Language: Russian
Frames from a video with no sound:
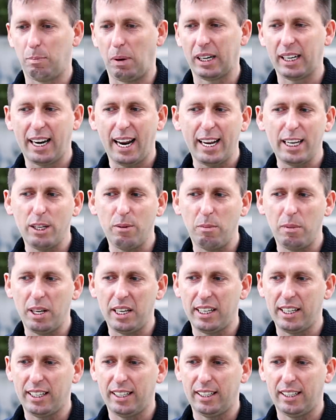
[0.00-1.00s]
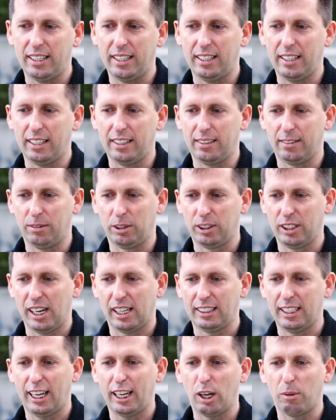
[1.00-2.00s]
По крайней мере, вот
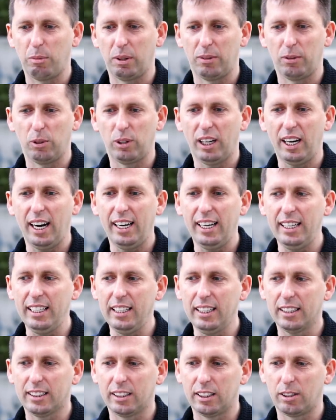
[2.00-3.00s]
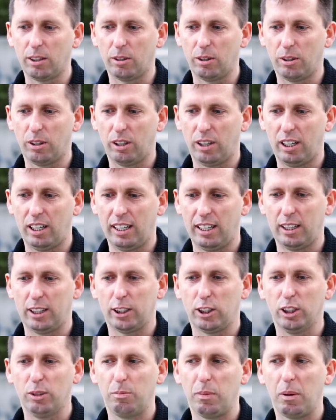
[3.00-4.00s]
когда я был в Украине, то на
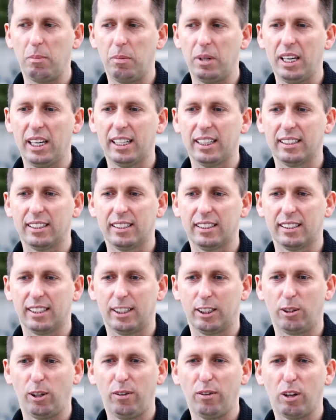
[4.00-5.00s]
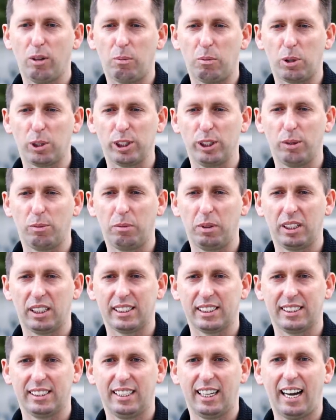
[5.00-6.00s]
тот момент TOEFL можно
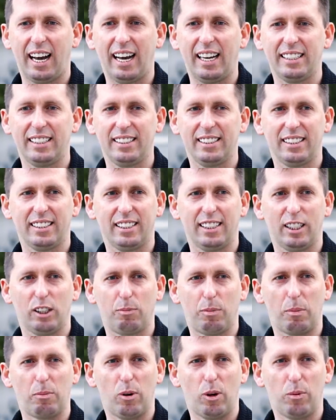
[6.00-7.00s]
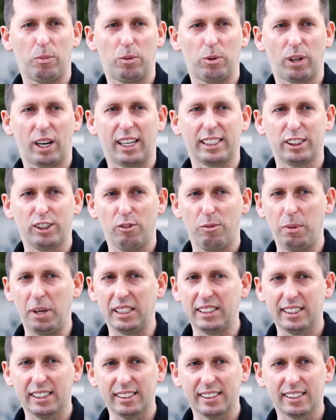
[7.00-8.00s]
было сдать, э, по-моему, раз в
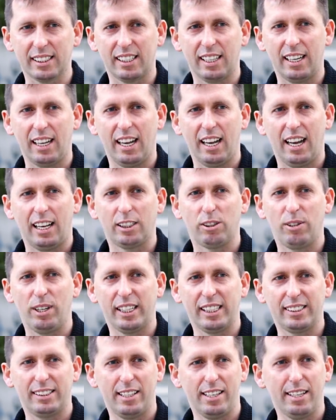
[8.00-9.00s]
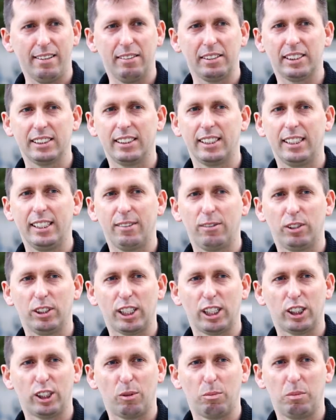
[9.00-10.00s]
месяц, но регистрироваться на него
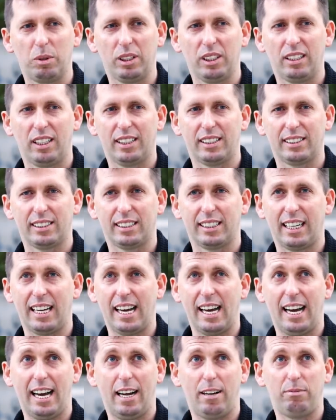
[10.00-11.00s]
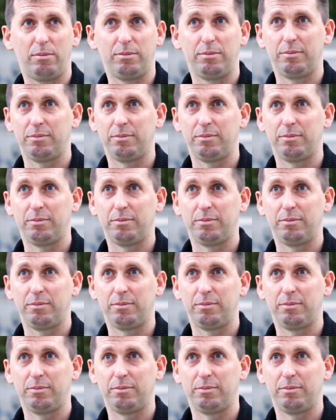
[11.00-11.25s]
надо было за